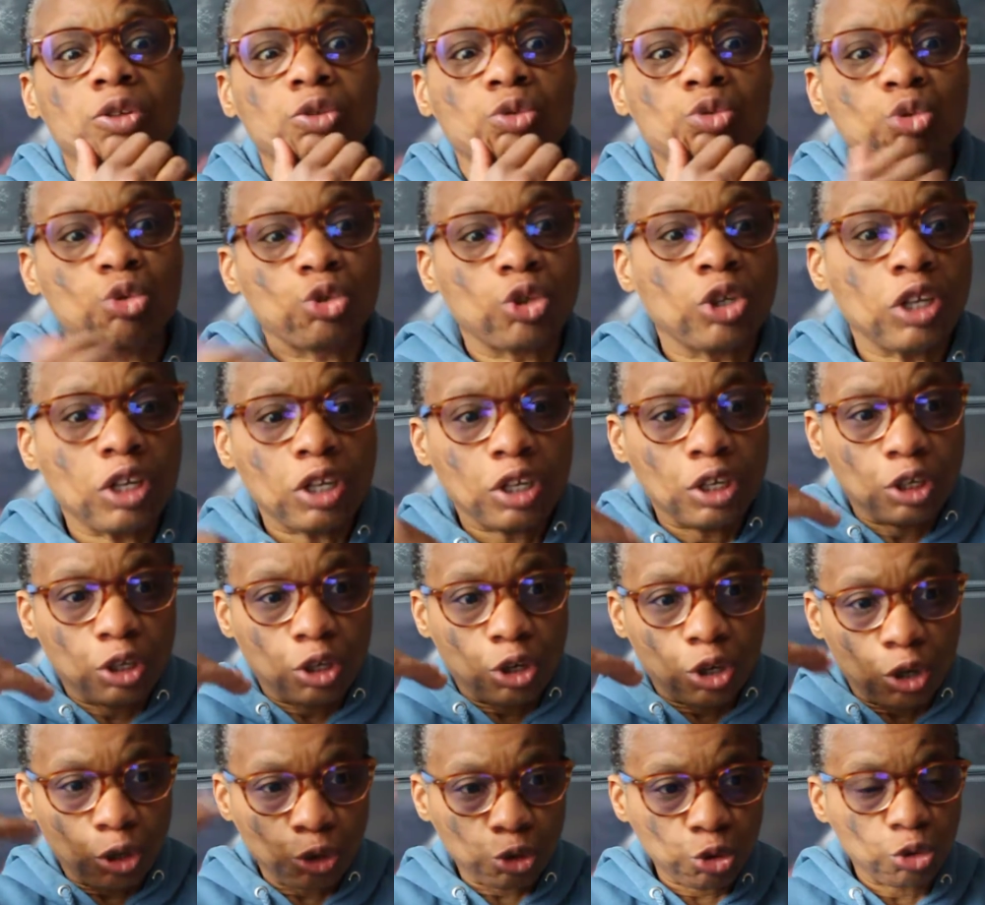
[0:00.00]
Donc, euh,
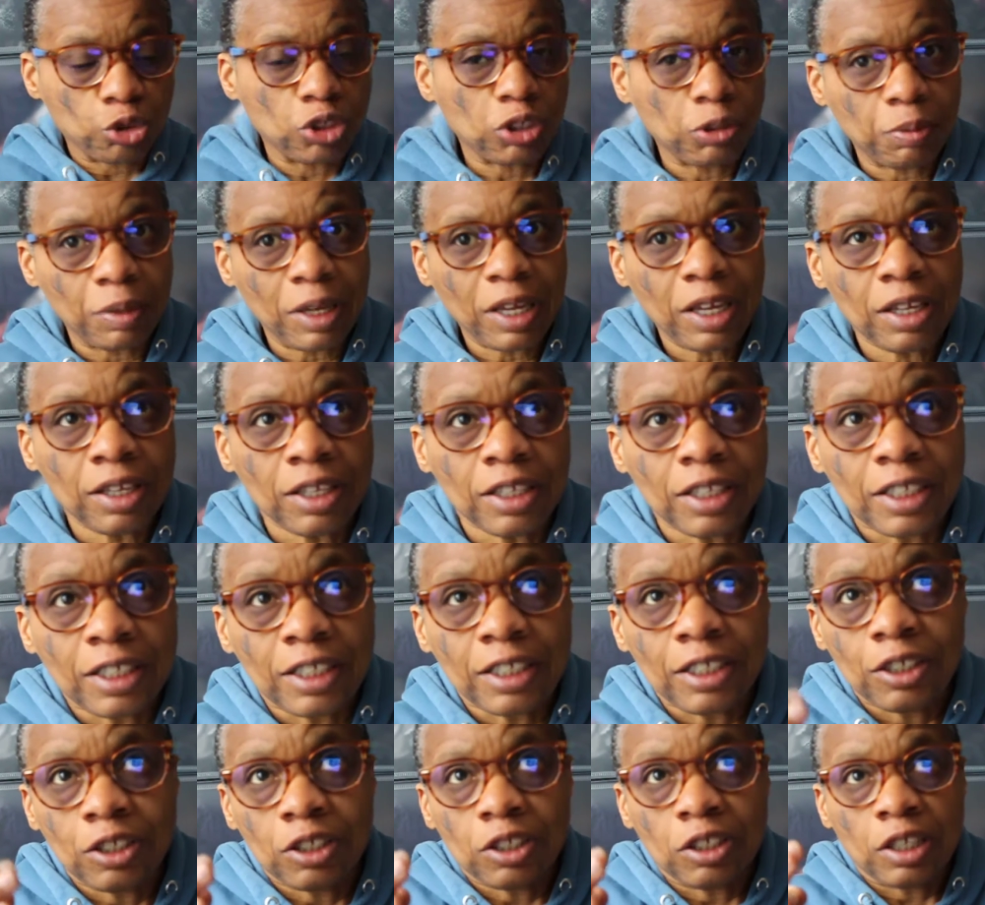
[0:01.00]
entre guillemets,
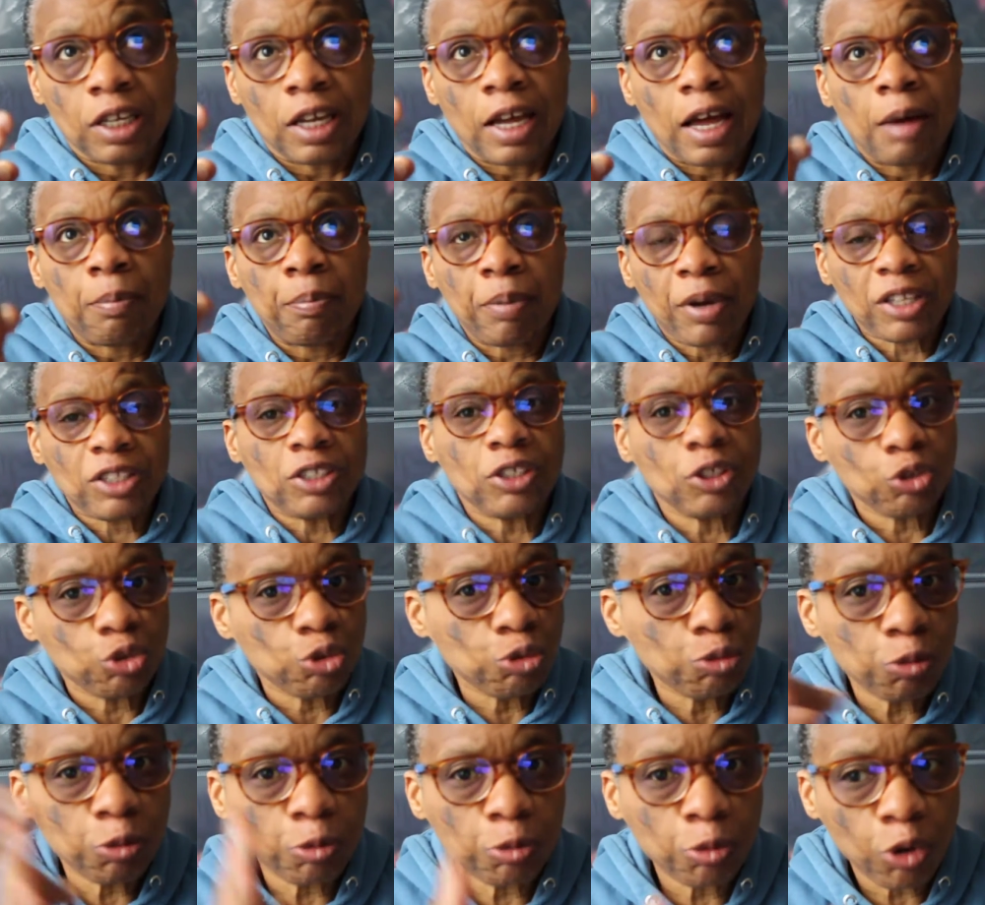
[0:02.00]
à partir du
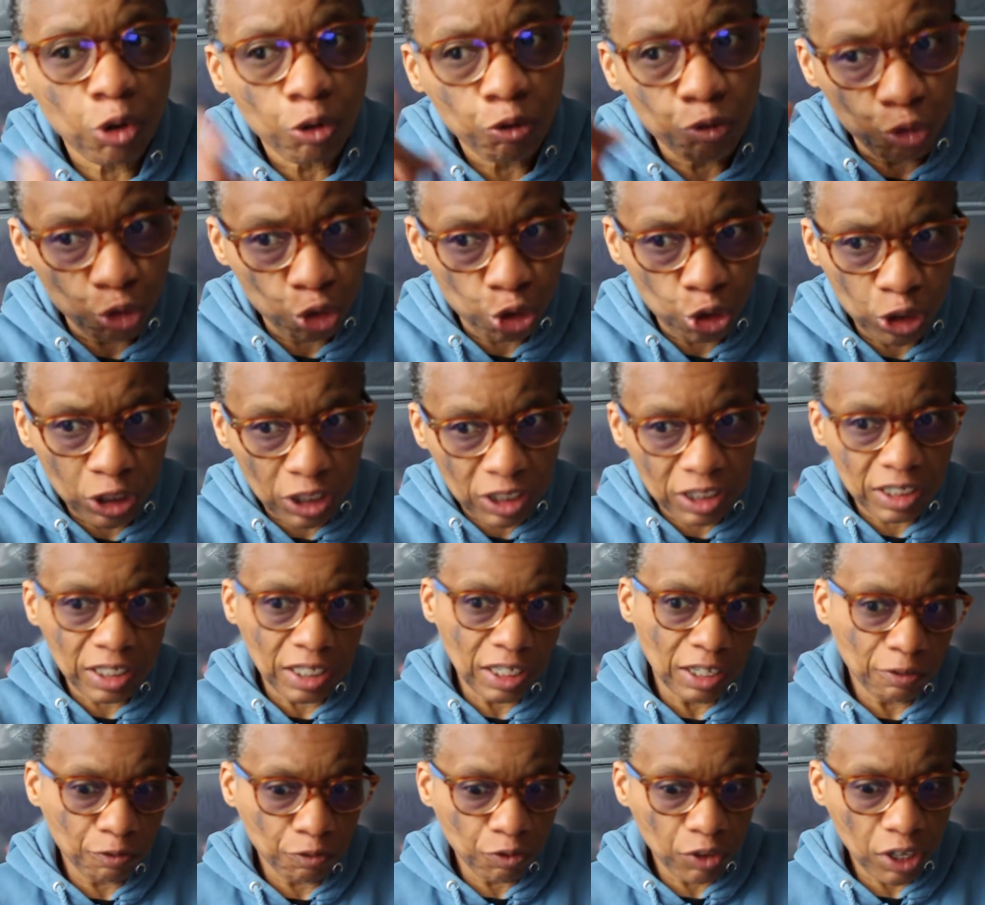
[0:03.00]
moment où vous connaissez
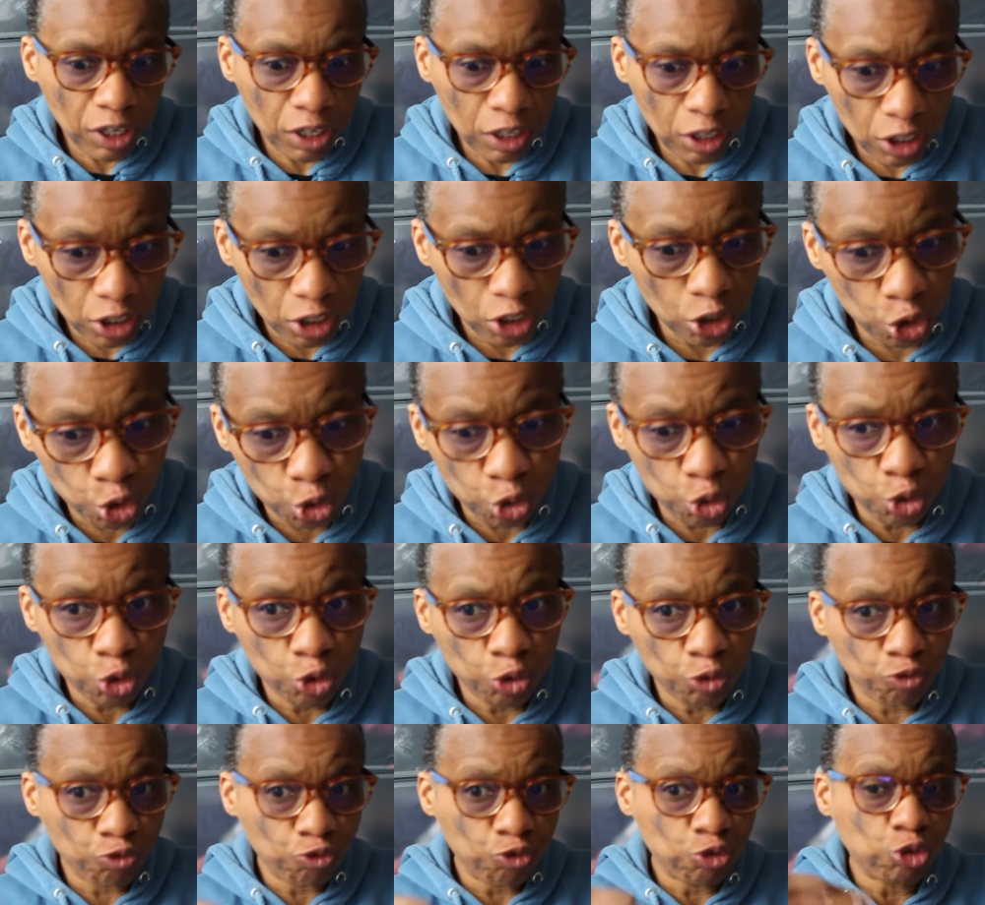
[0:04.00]
les faits et que
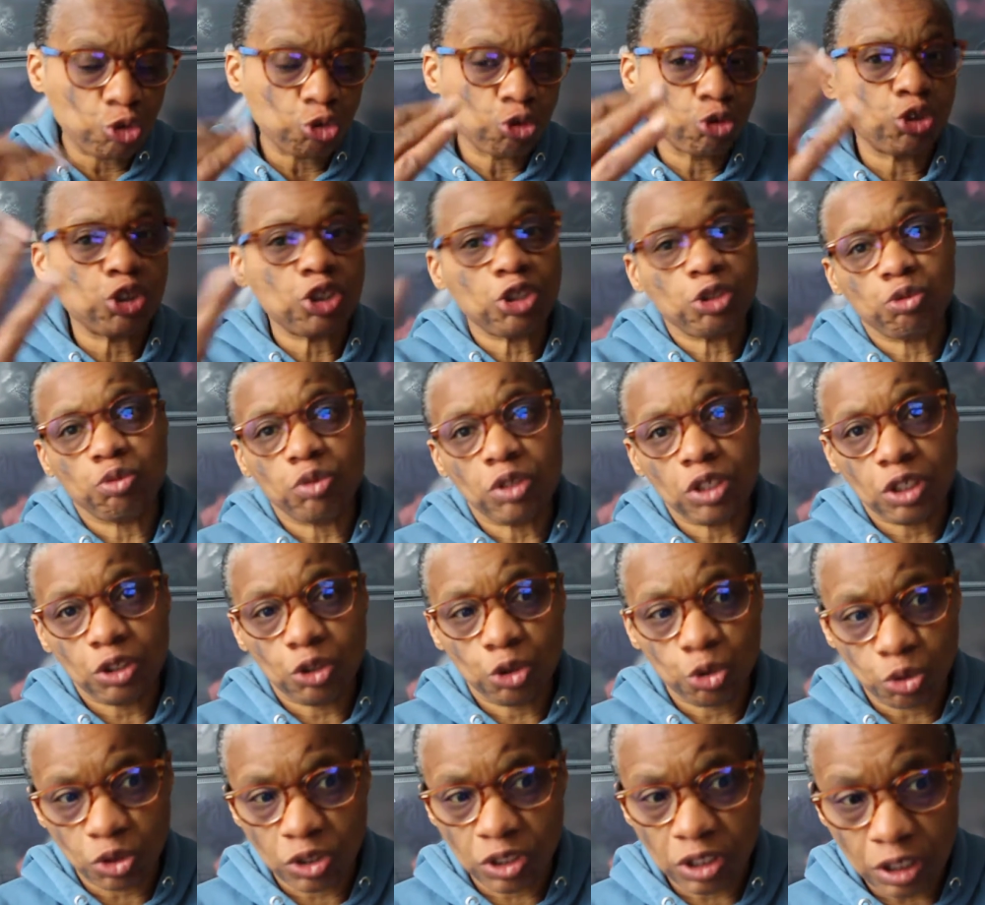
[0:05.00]
vous continuez,
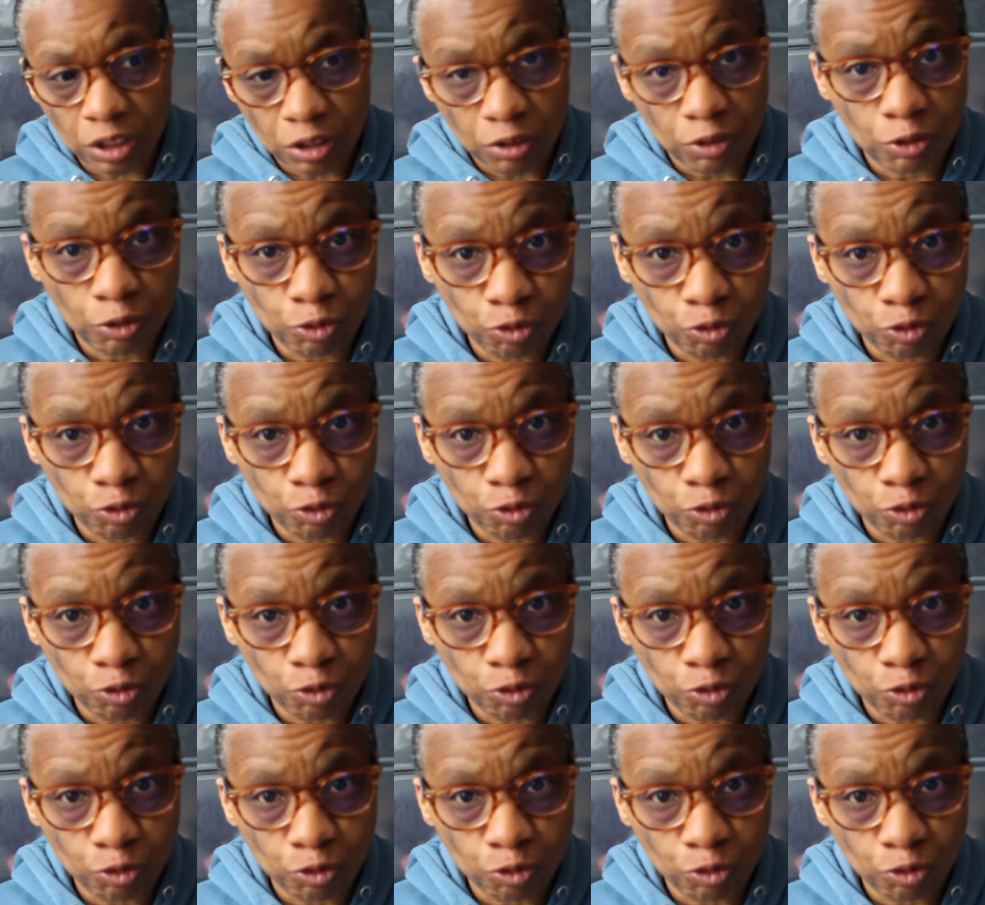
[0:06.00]
sur cette,